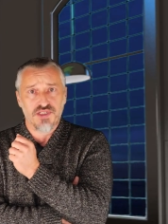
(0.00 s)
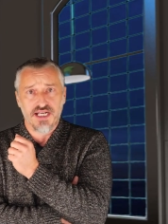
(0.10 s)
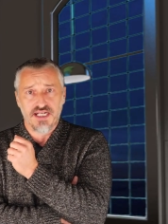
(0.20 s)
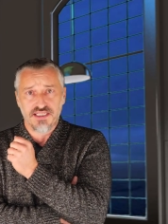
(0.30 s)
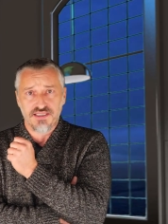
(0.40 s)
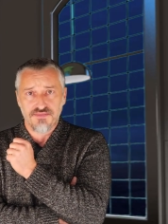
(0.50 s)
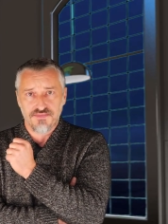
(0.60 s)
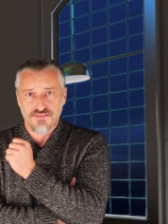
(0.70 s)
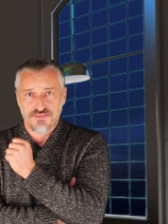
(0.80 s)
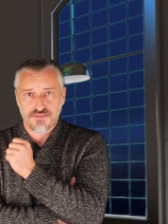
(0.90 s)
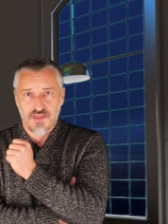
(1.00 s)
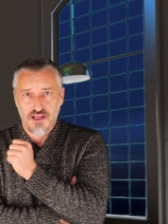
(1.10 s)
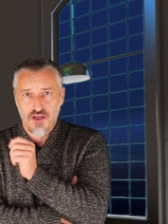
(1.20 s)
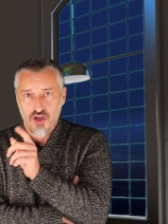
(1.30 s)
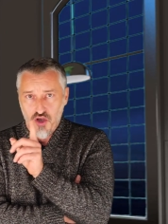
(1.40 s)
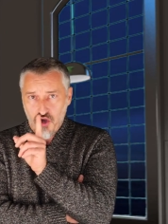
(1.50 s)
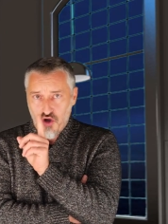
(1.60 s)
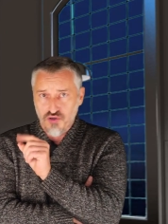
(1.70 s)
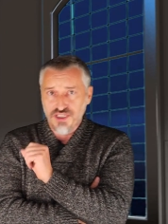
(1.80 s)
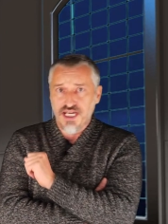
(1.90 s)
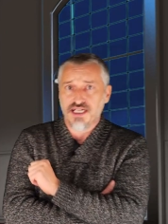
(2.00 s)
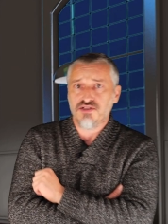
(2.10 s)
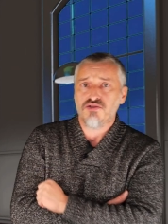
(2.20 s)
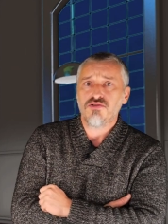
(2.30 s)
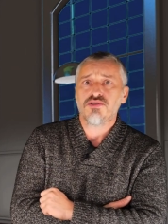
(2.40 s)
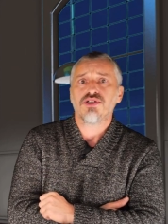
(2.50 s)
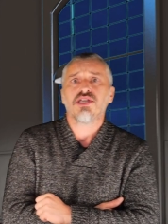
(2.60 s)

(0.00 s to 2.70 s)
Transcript: vulcani. Ogni anno